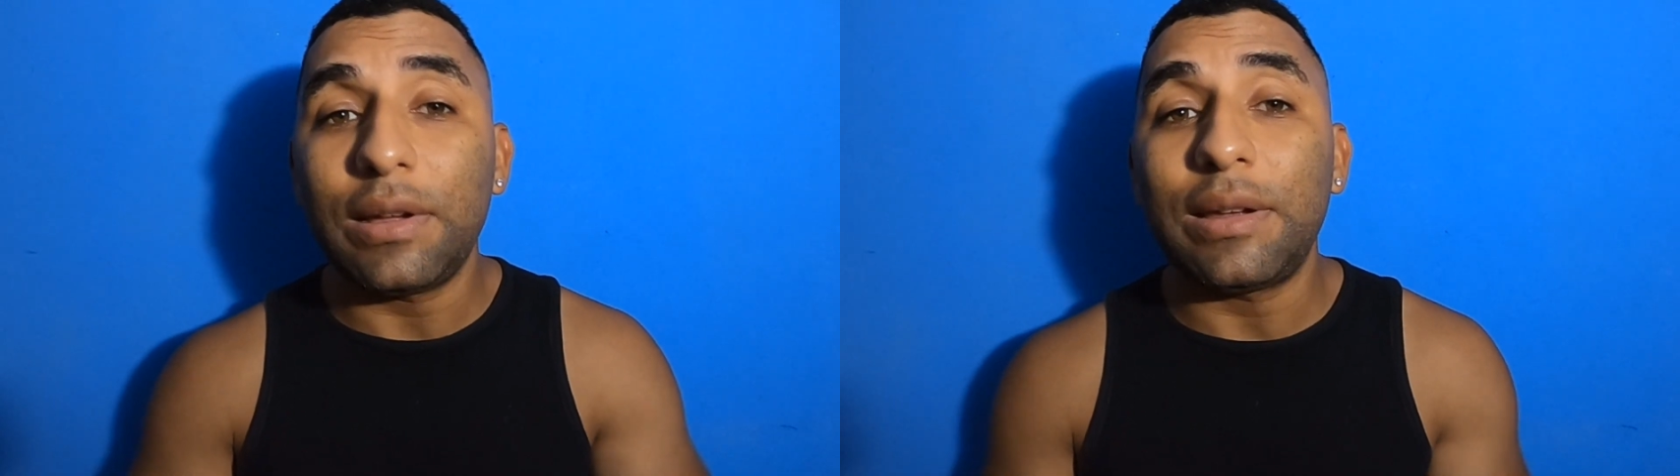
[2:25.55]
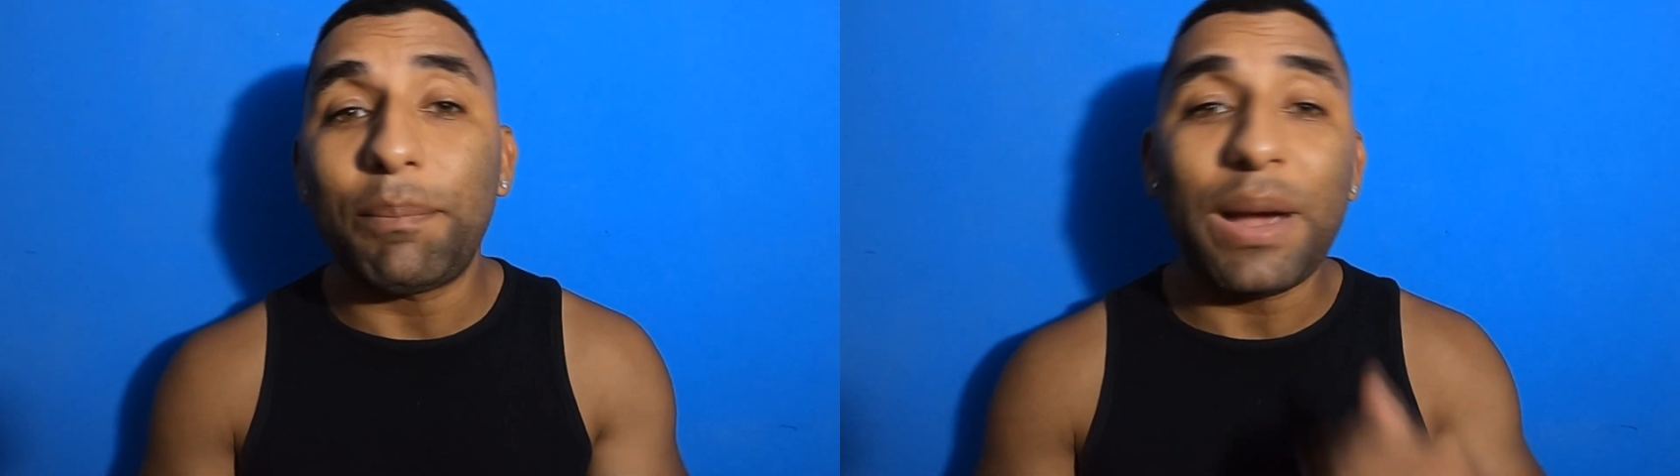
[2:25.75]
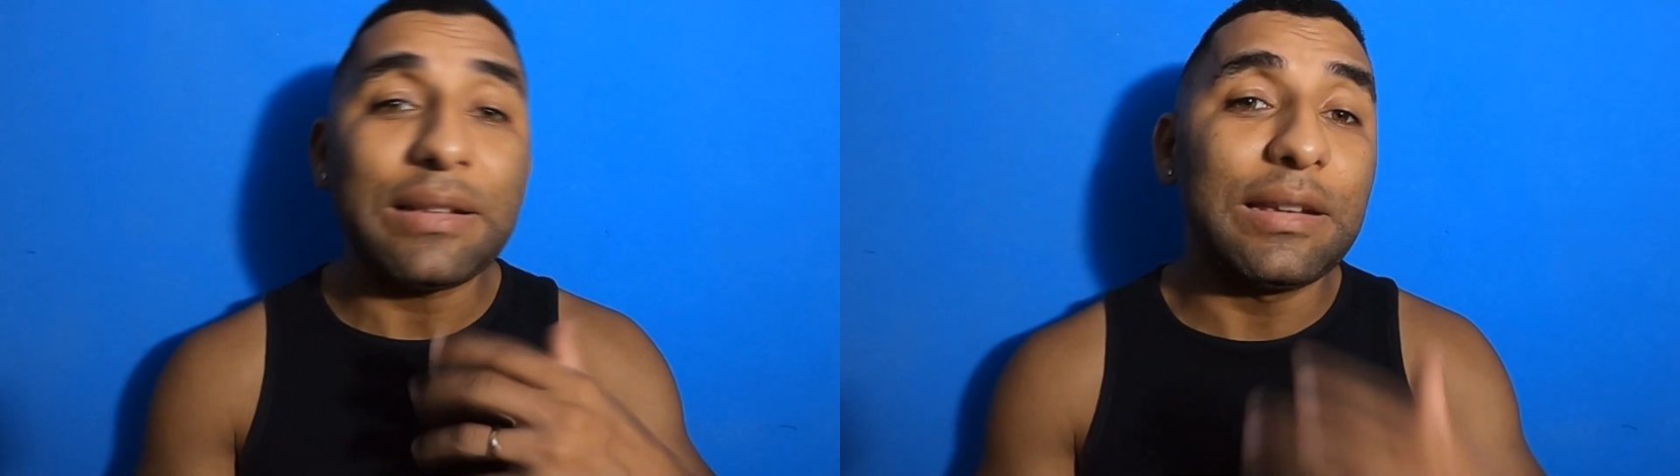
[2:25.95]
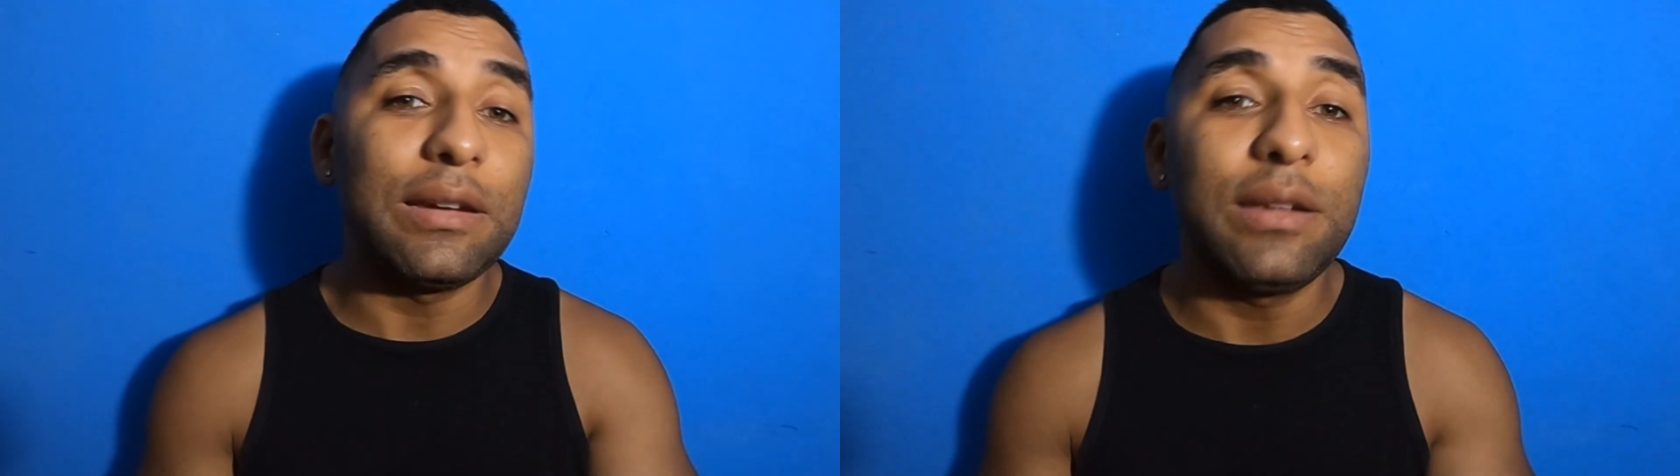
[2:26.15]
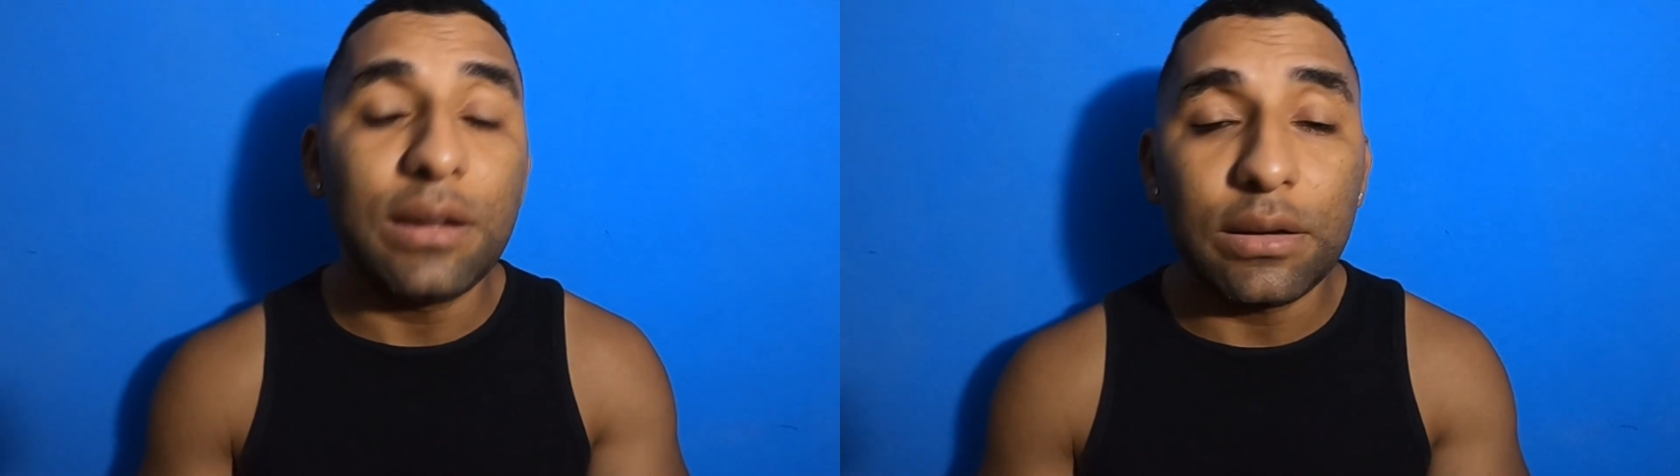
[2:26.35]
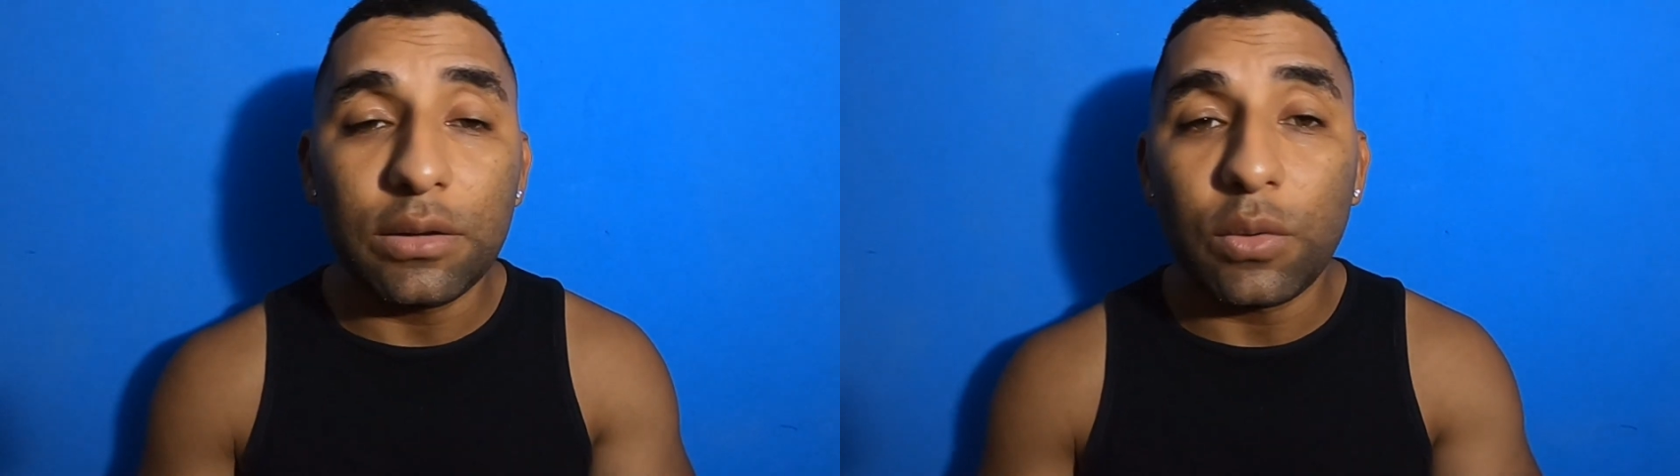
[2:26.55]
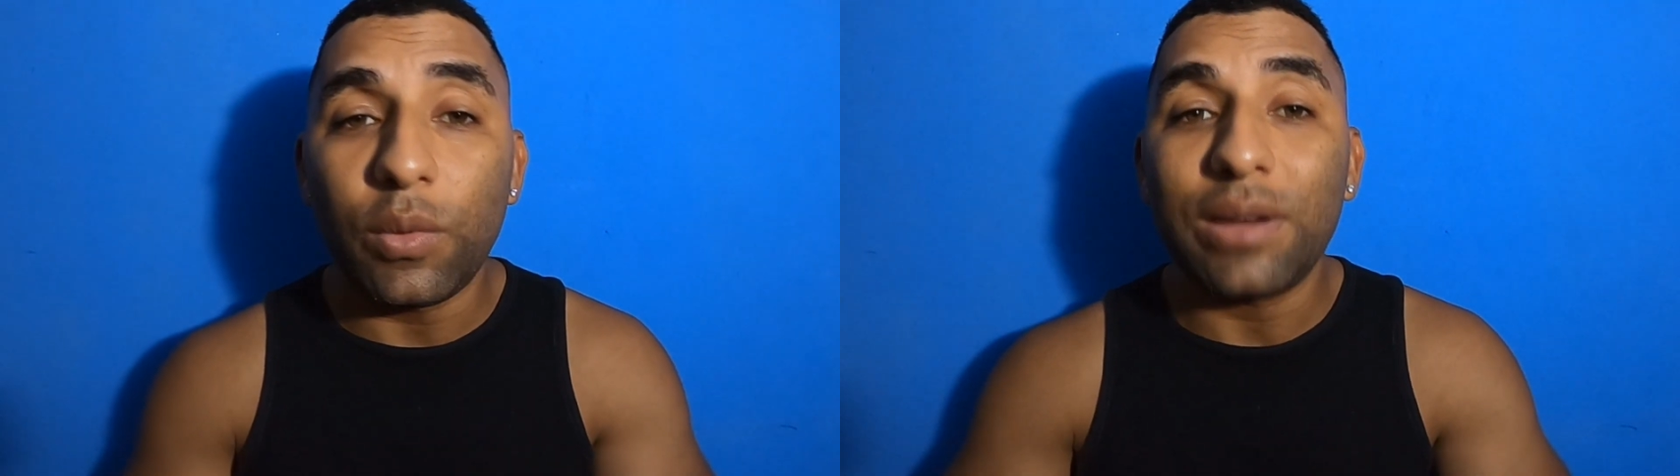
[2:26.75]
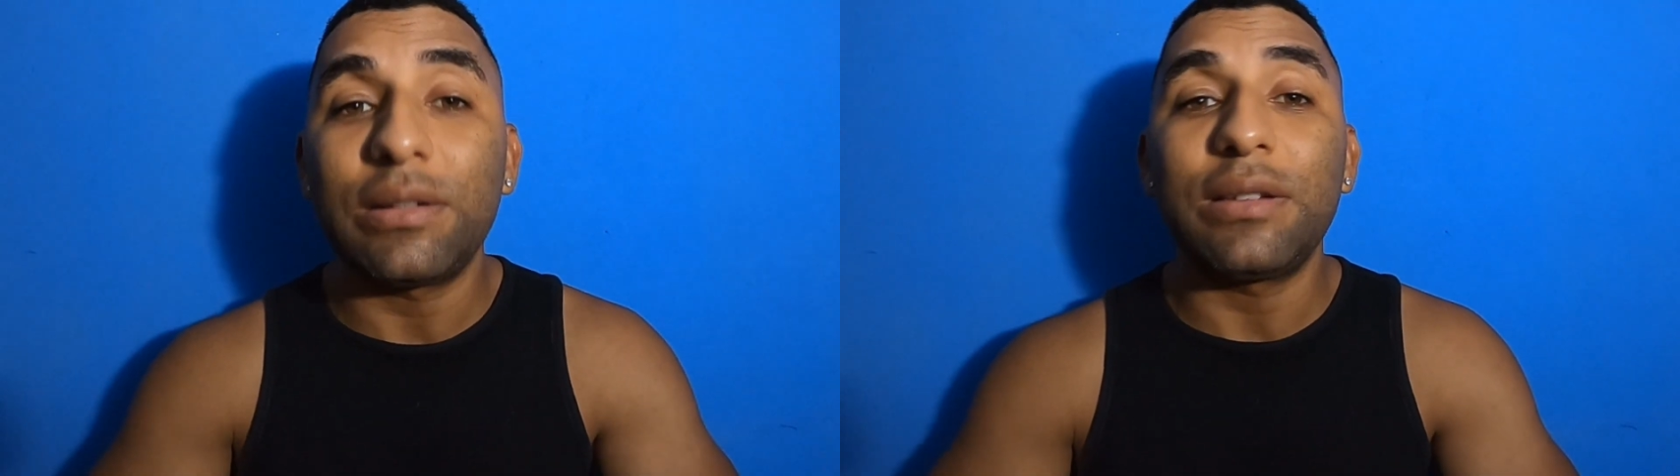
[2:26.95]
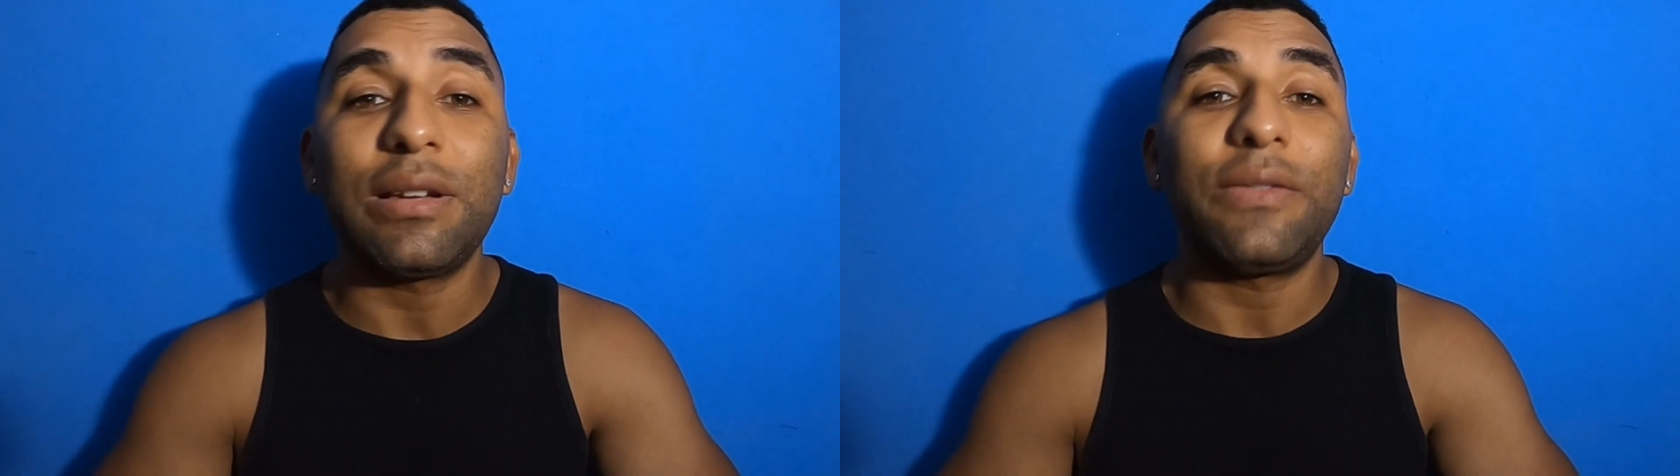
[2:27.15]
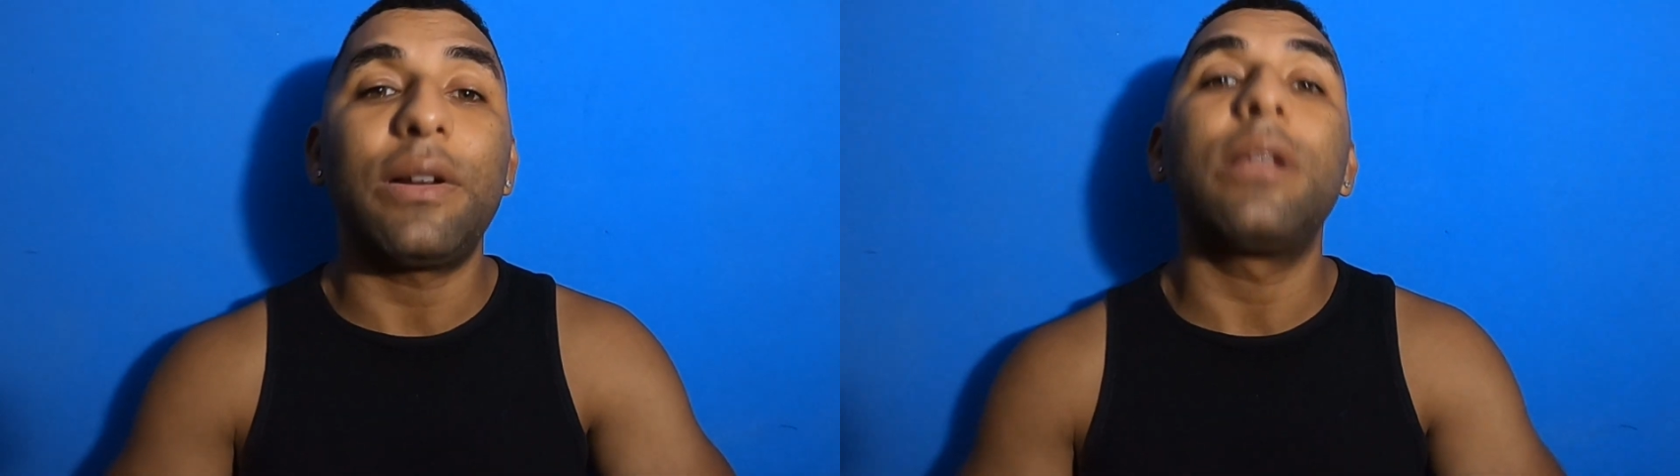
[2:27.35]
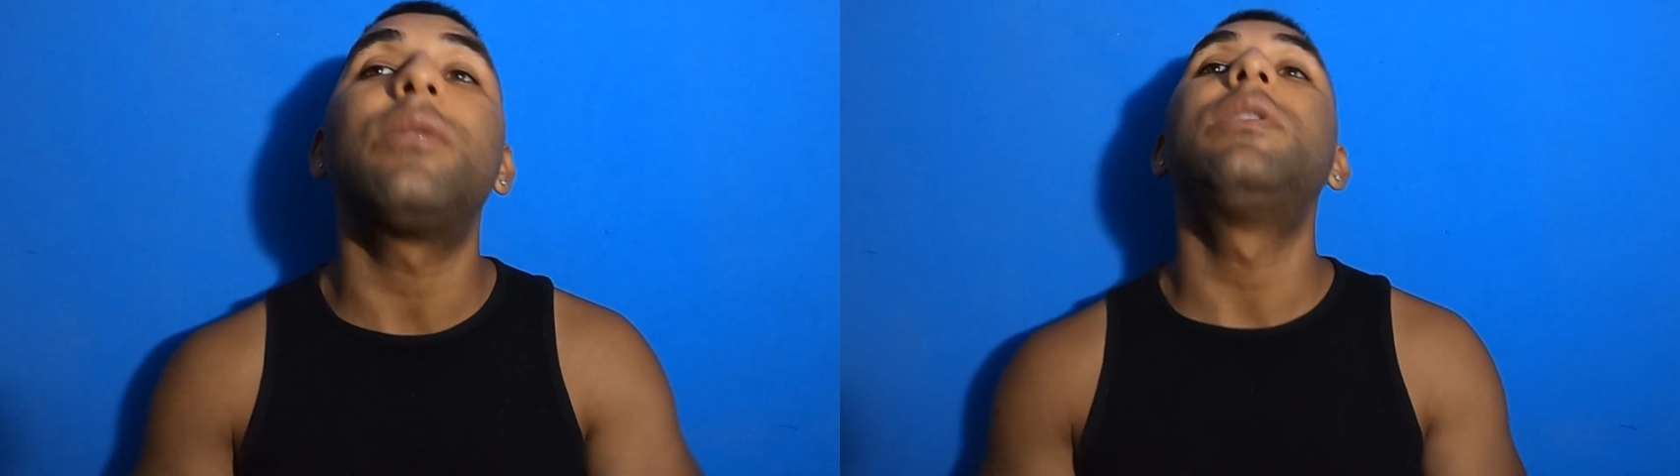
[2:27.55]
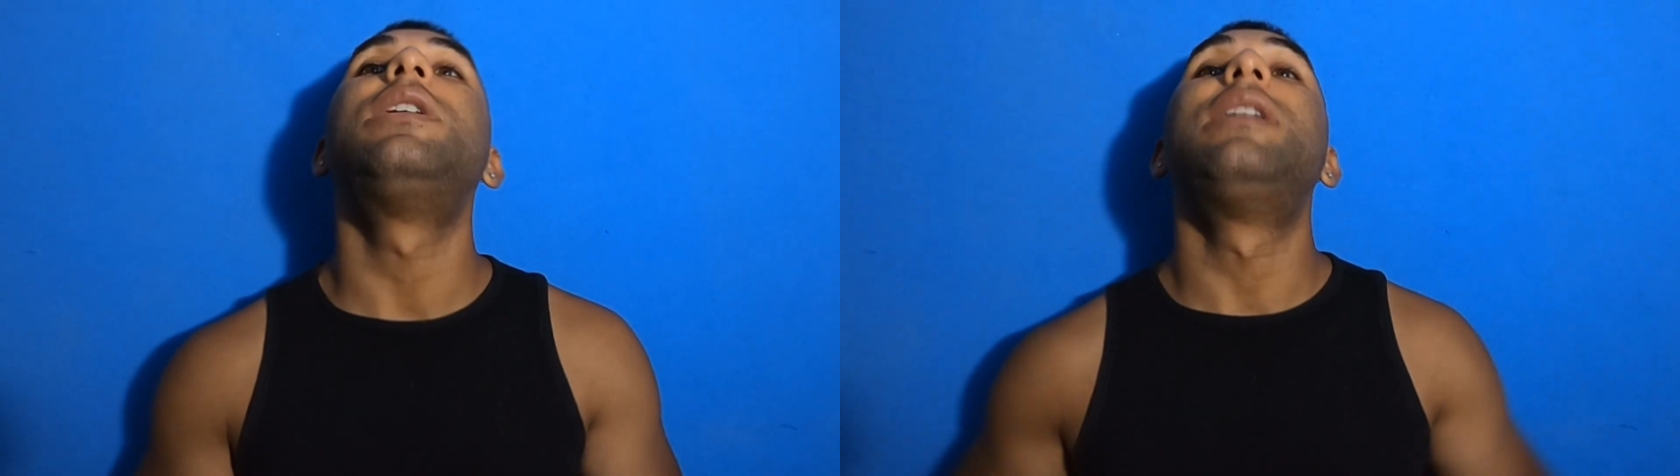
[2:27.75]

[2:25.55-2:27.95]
né, da parceria ali com Wesley Safadão,